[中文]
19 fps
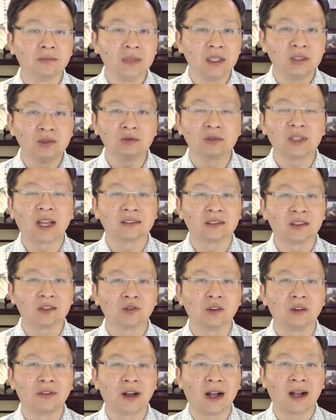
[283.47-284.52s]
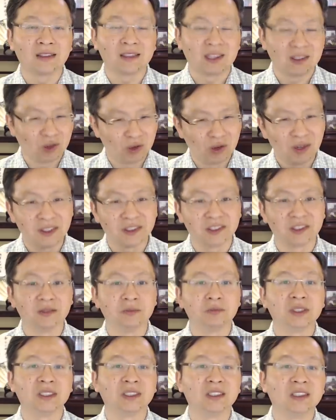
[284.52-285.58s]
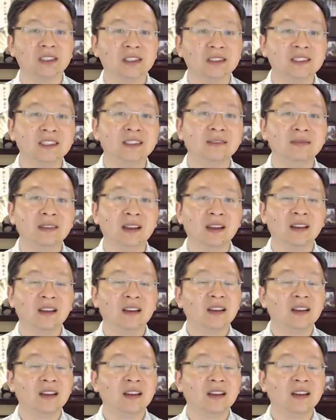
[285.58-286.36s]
民主党的做法他确实不得人心。